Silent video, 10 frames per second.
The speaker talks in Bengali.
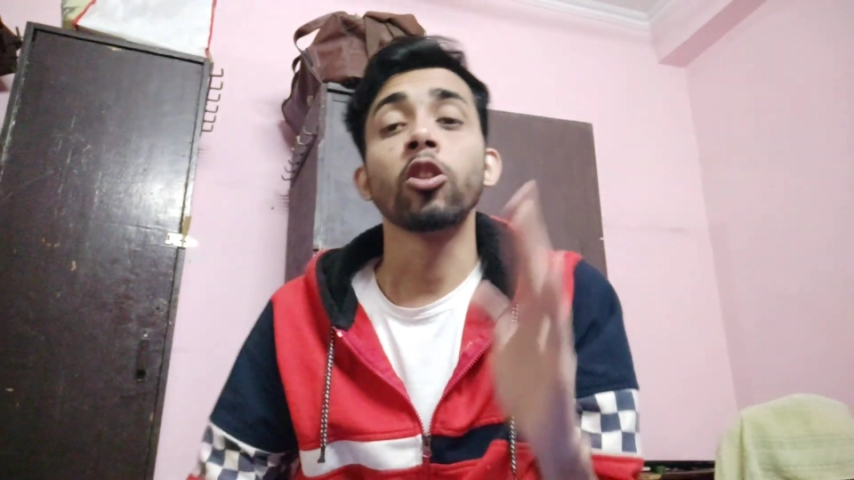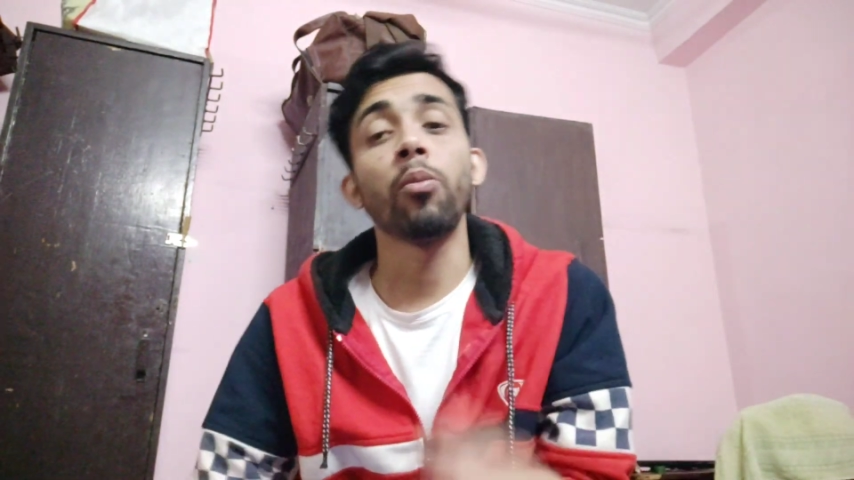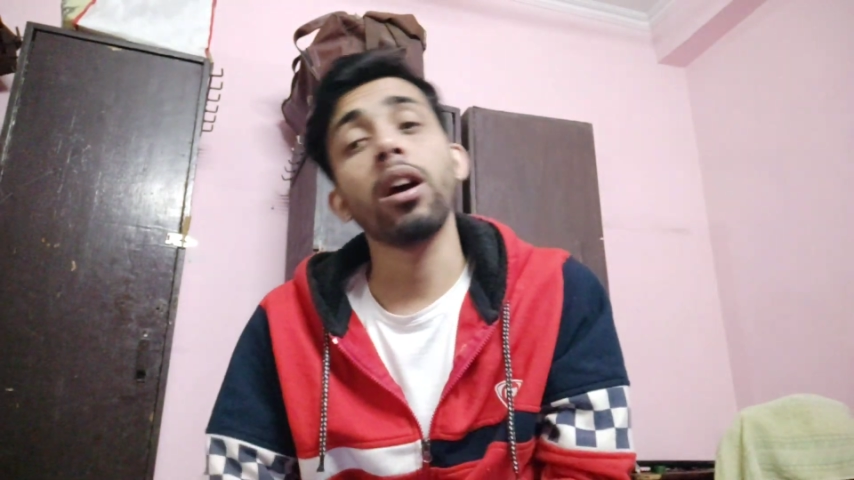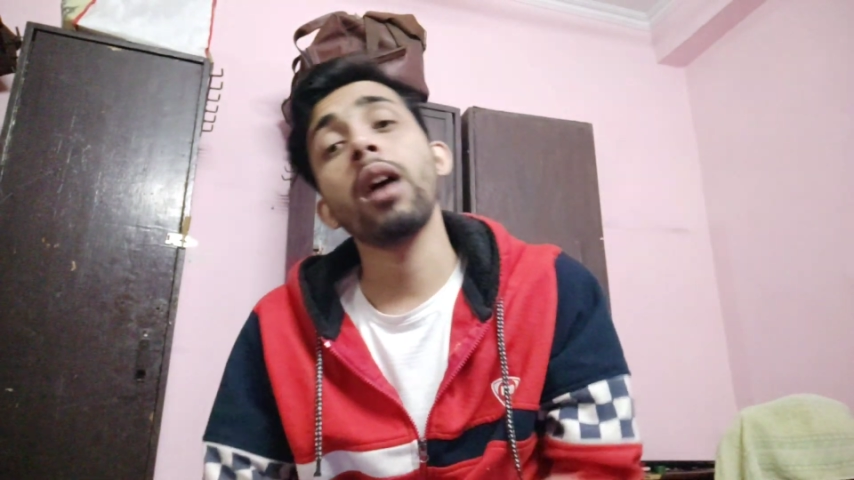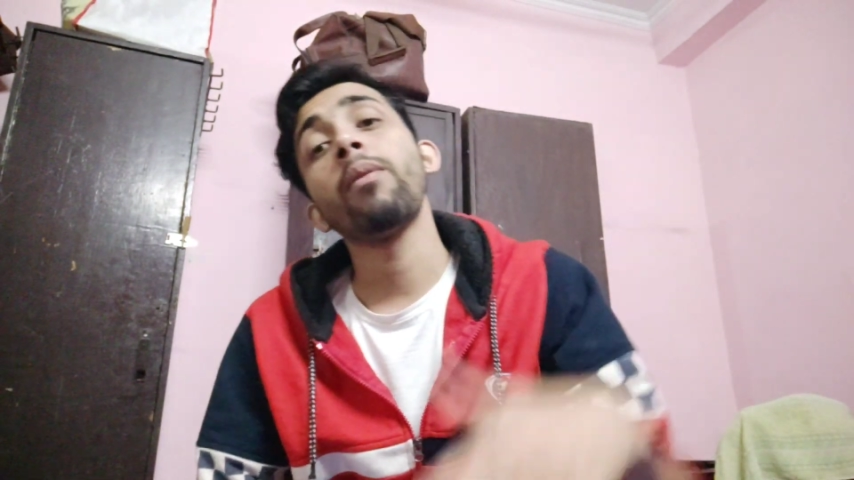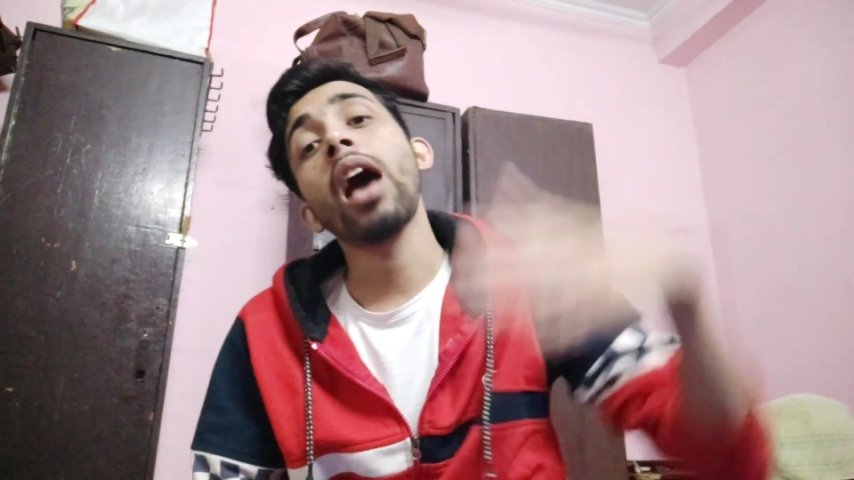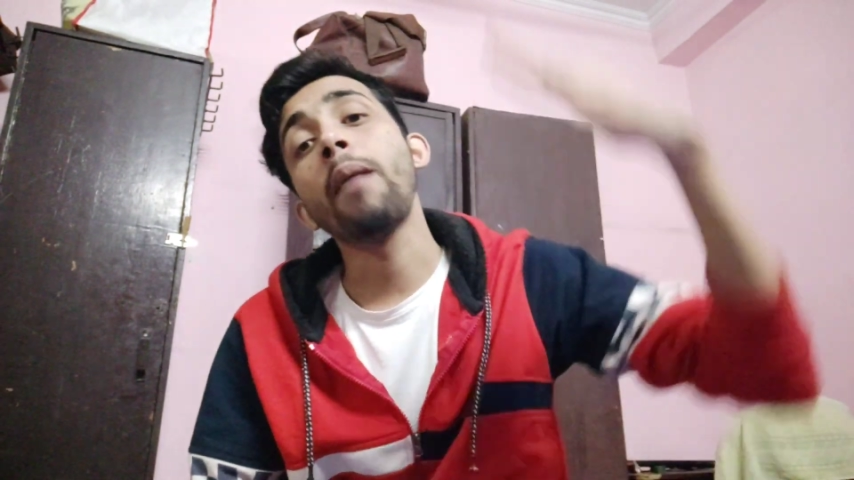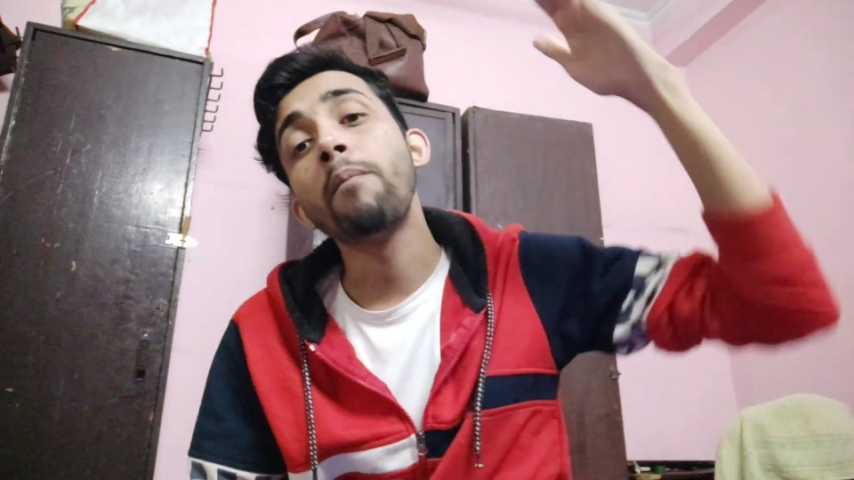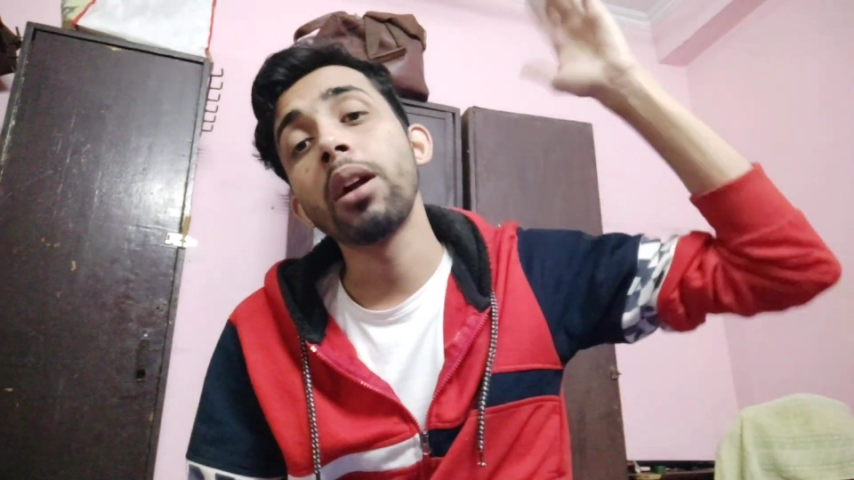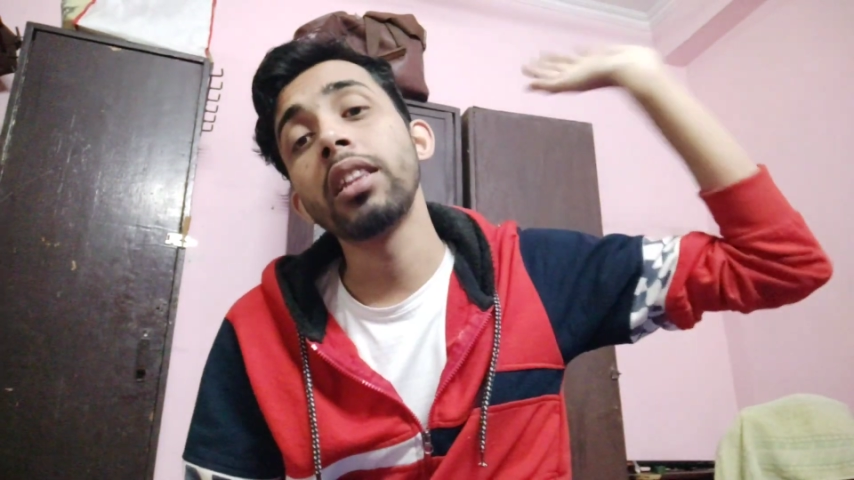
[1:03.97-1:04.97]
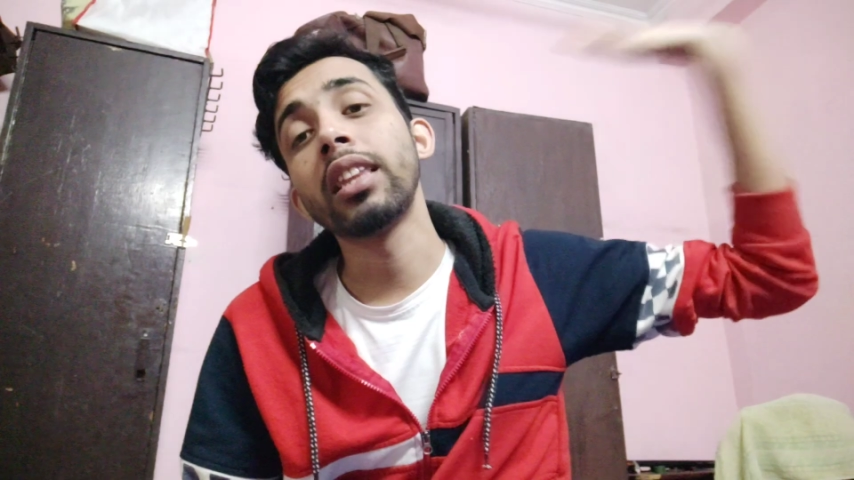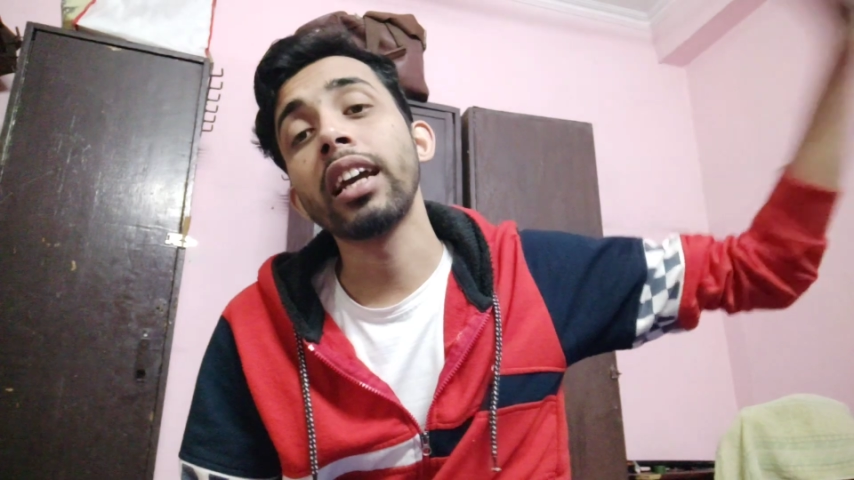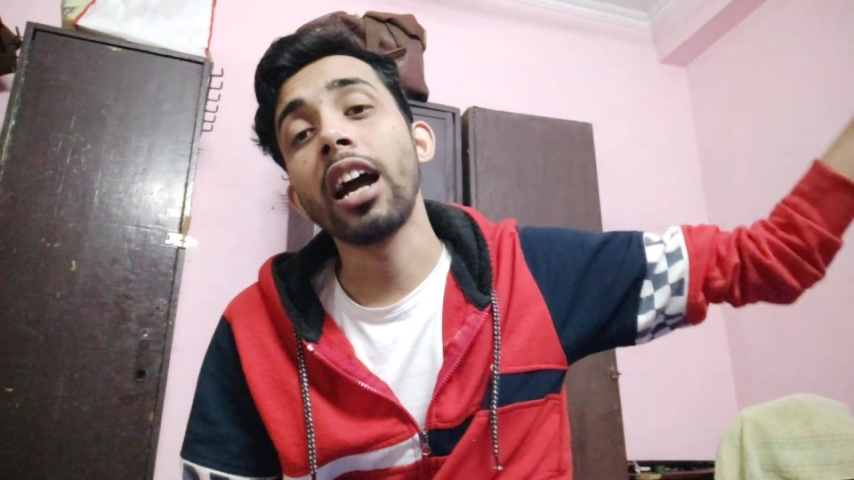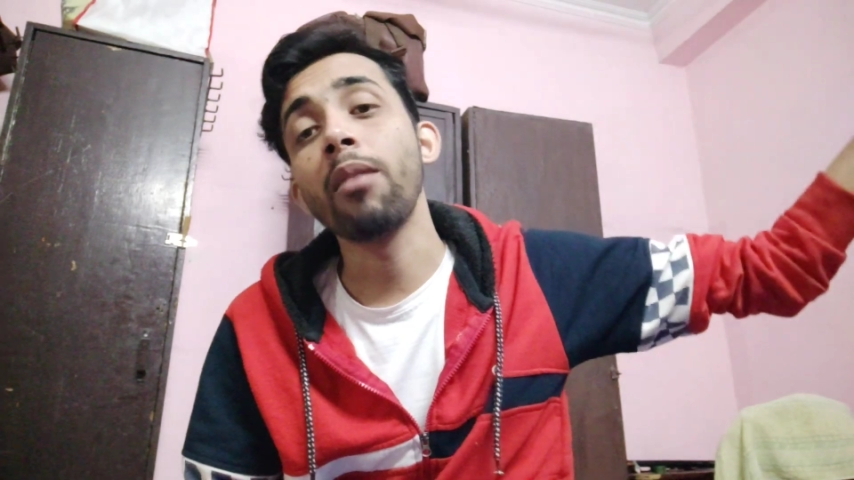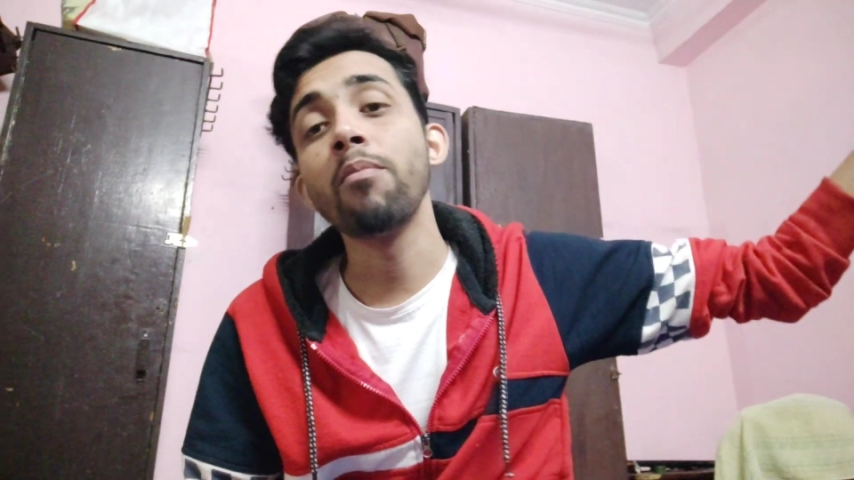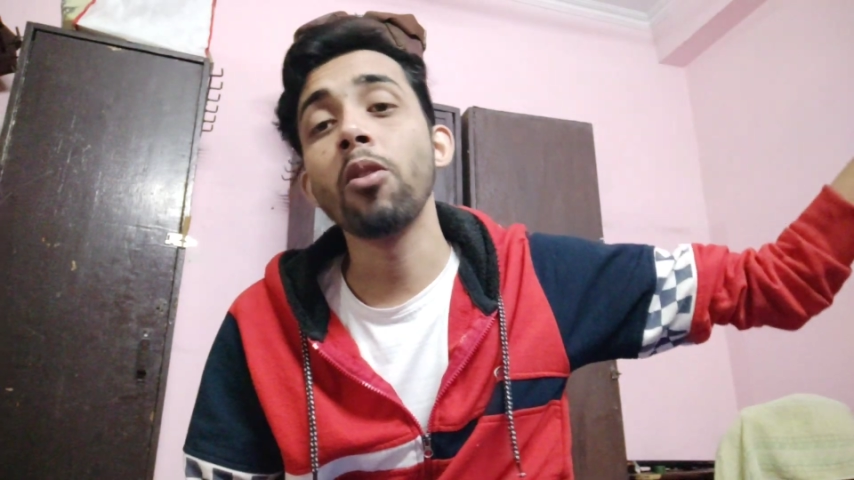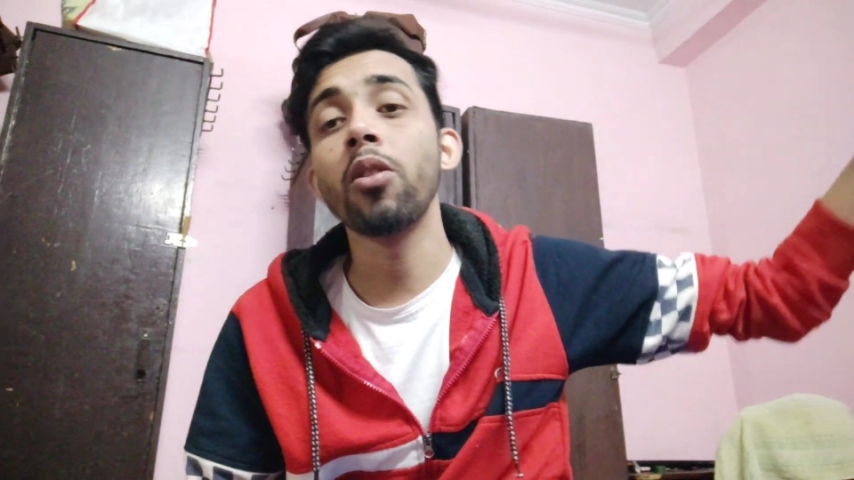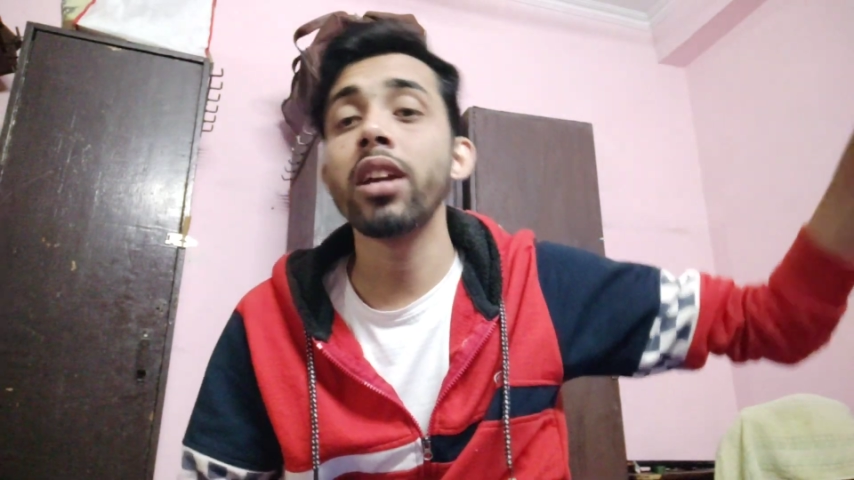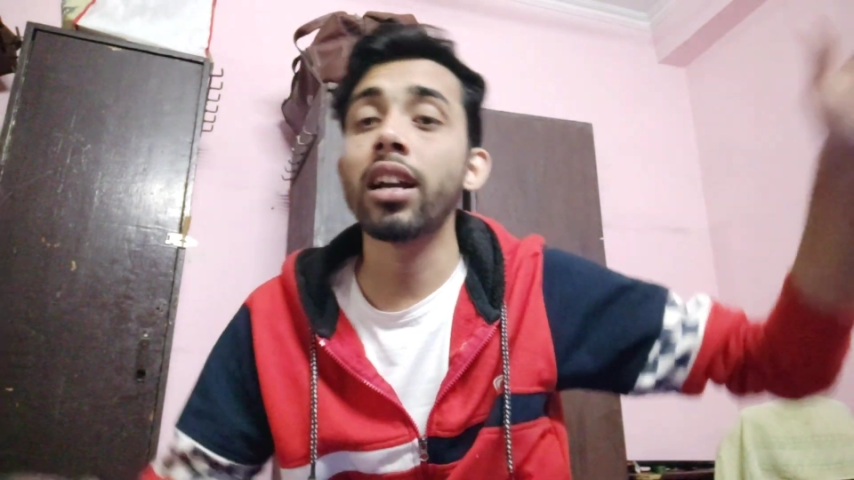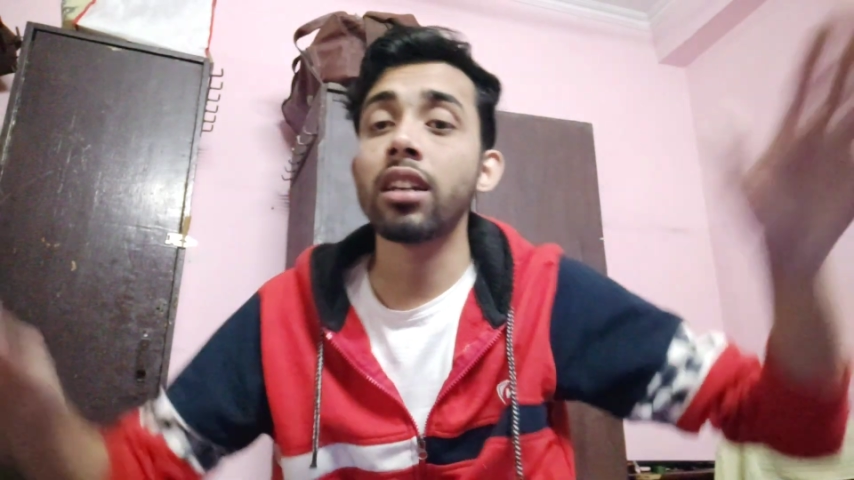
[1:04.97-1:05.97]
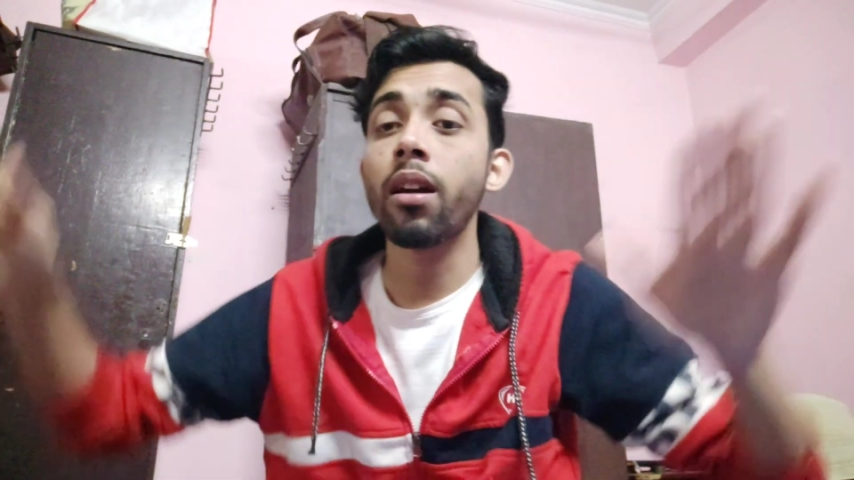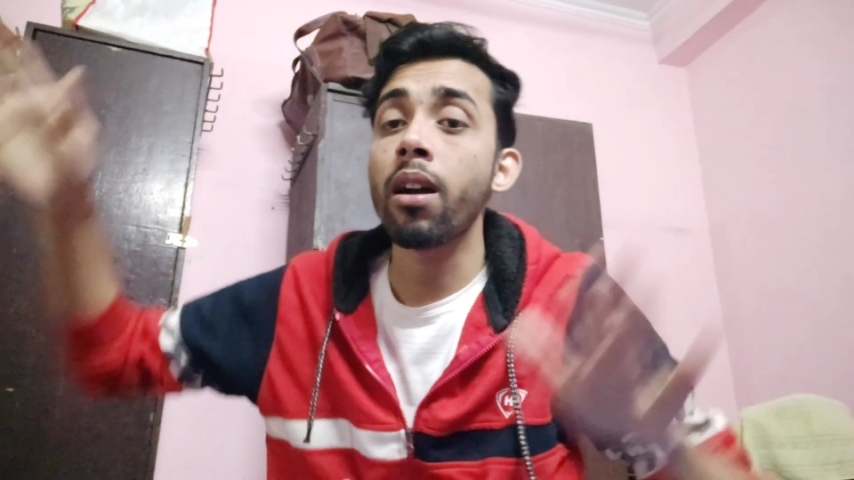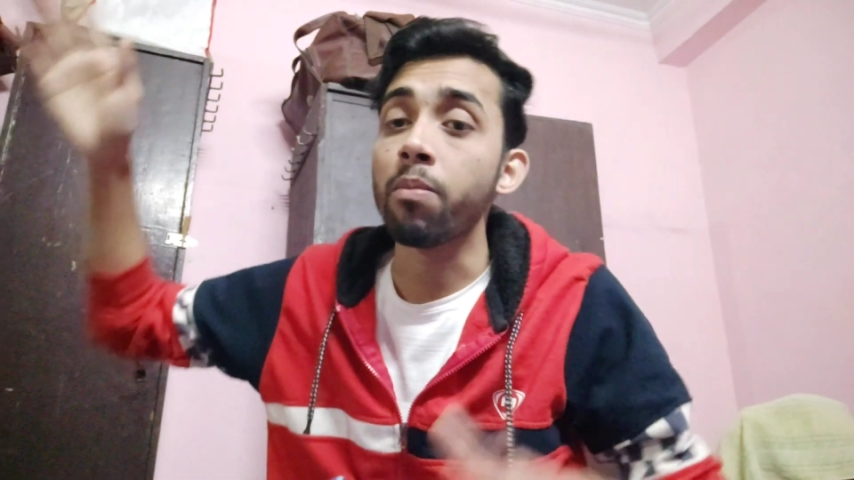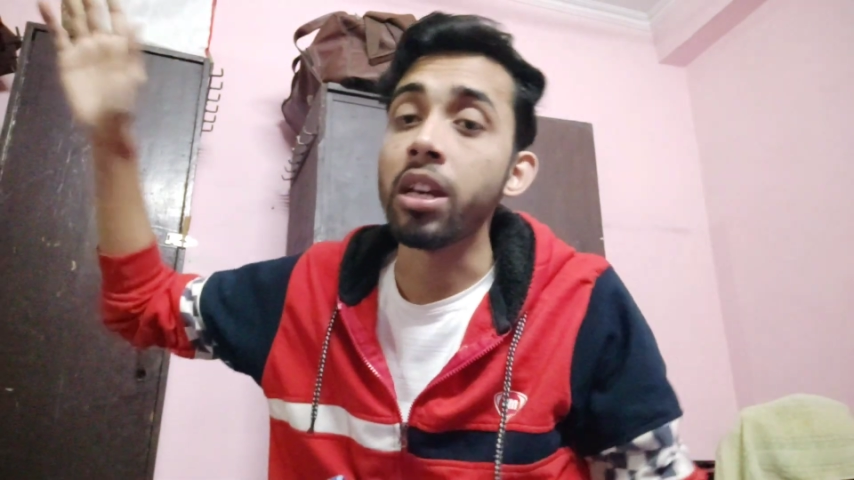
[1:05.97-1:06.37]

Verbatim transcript: তোমরা এবারে আম্বানির থেকে আরম্ভ করি একটা